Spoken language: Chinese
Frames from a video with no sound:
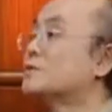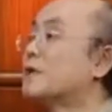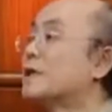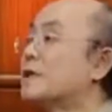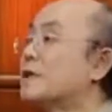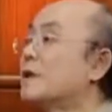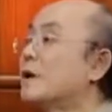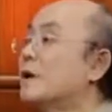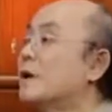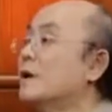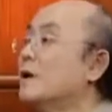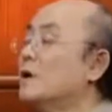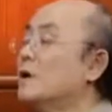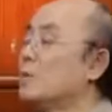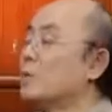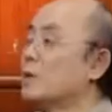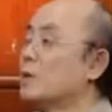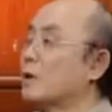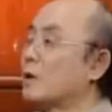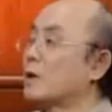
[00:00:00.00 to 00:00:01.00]
做的决定，对，
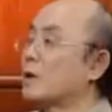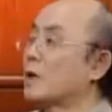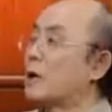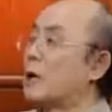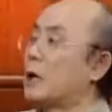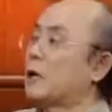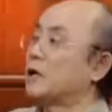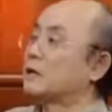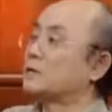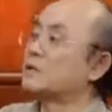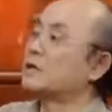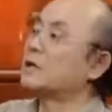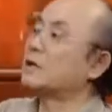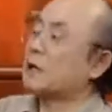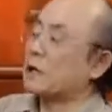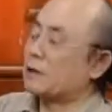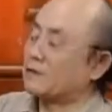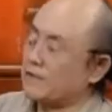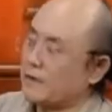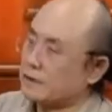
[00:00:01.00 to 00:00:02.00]
主要就是还是两，就是
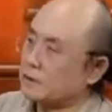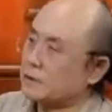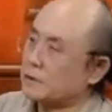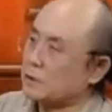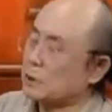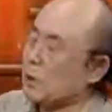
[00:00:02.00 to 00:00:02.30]
两个凡